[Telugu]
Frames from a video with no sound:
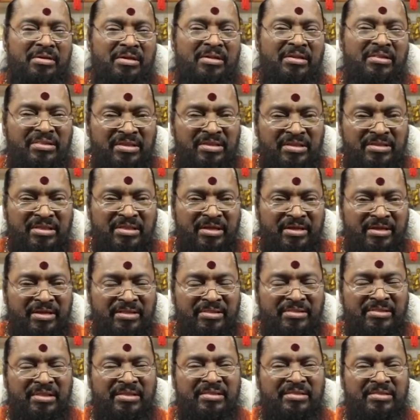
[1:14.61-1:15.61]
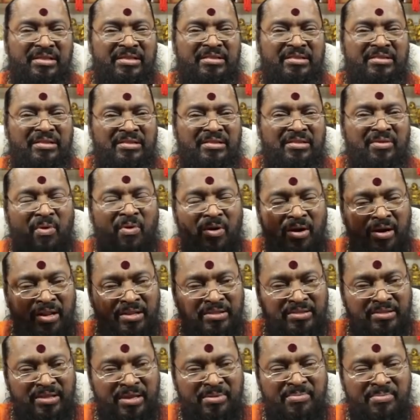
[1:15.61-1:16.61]
ఇంతింత ఇంతింత ఇంతింత
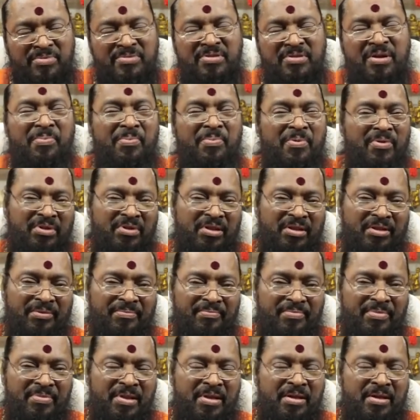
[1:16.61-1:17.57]
కొండంతాయి ముదిరిపోతుంది